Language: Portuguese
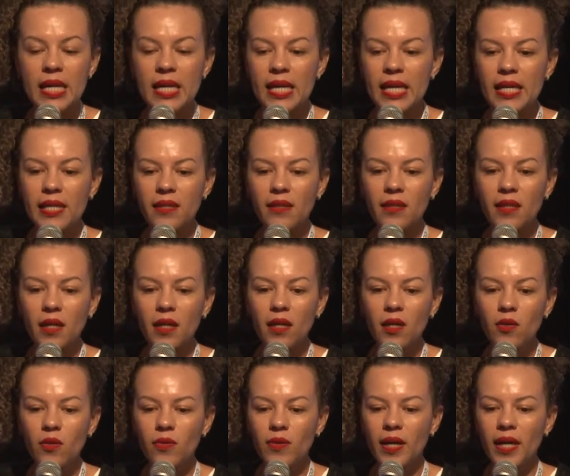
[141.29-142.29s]

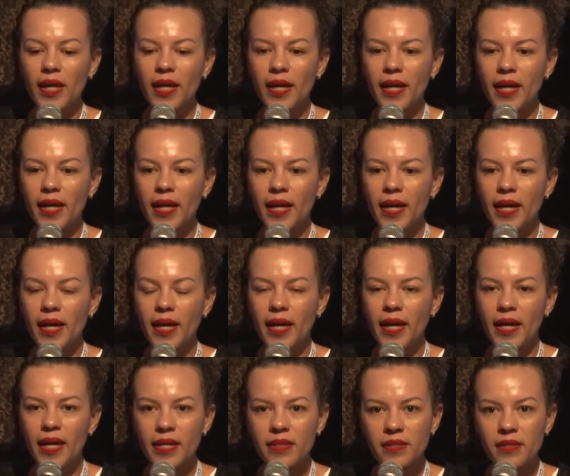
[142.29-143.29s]
Então, é,
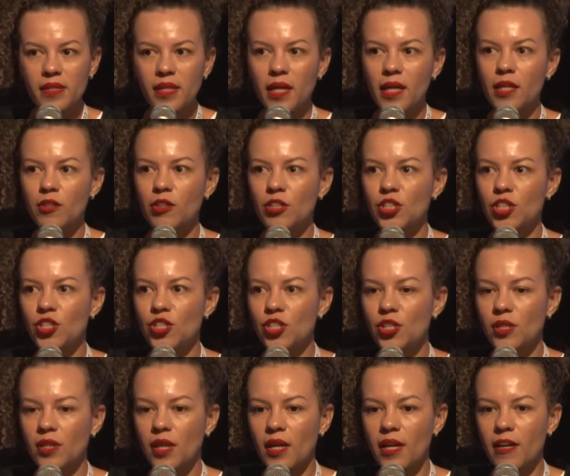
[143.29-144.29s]
esse ano a gente
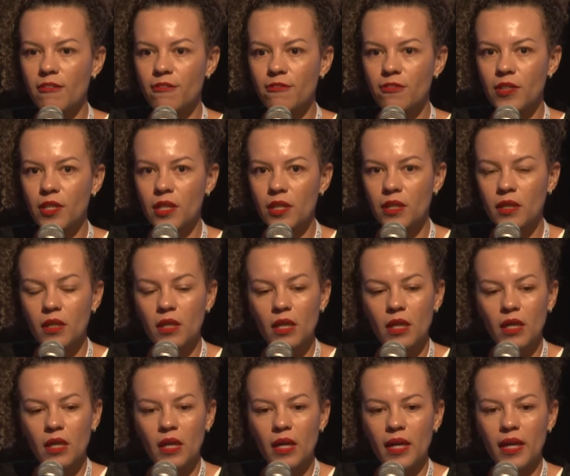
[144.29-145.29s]
teve
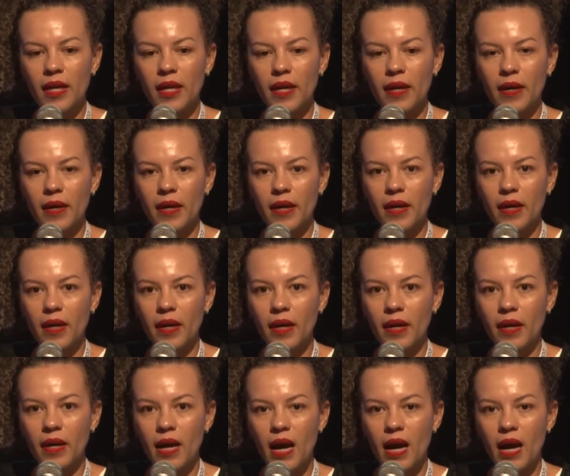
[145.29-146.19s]
é,